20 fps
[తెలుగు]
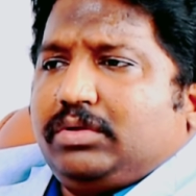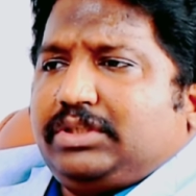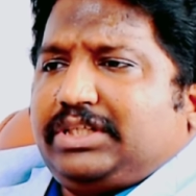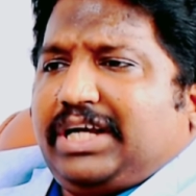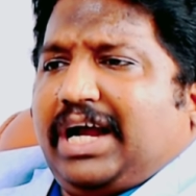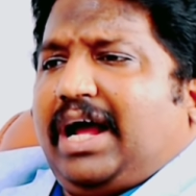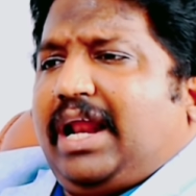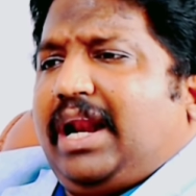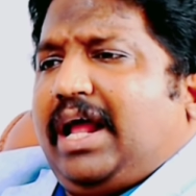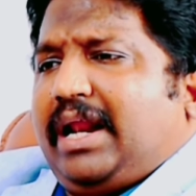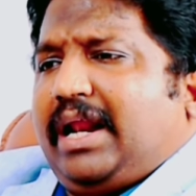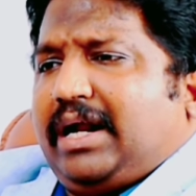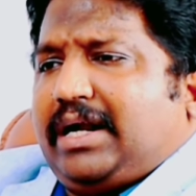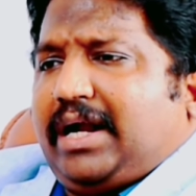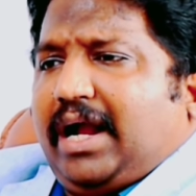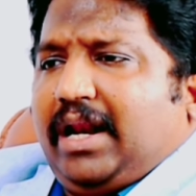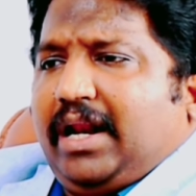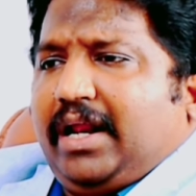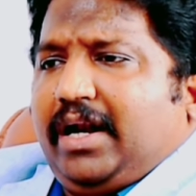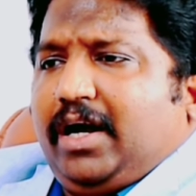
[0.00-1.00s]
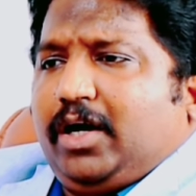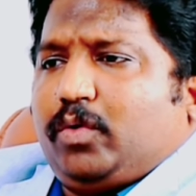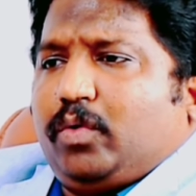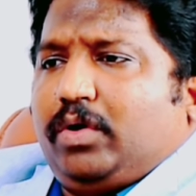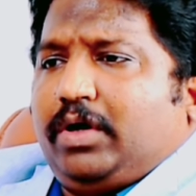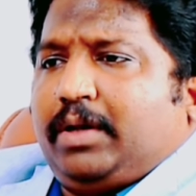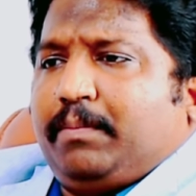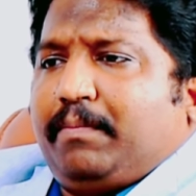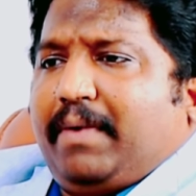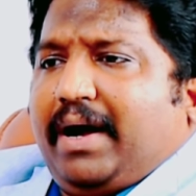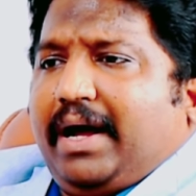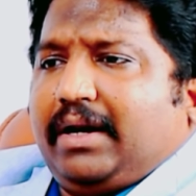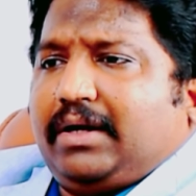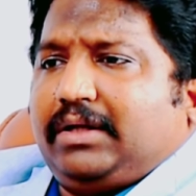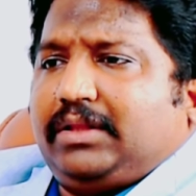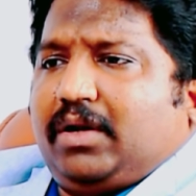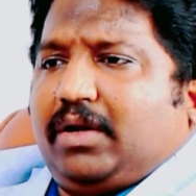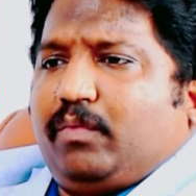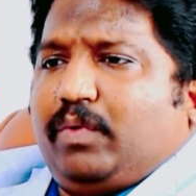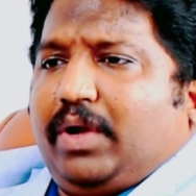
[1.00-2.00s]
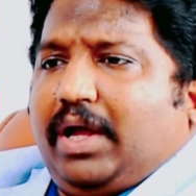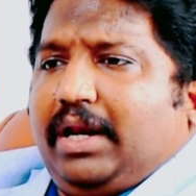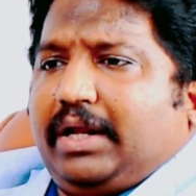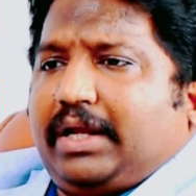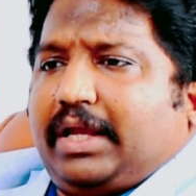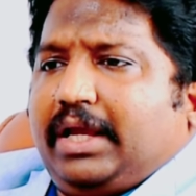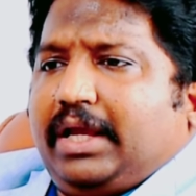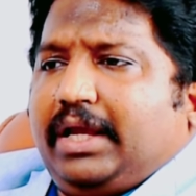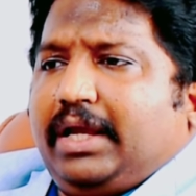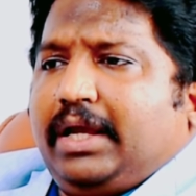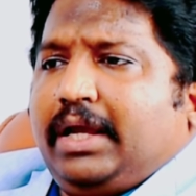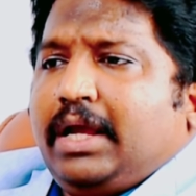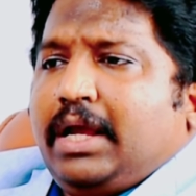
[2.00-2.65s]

చాలా రకాలైనటువంటి మార్క ద్రవ్యాలకి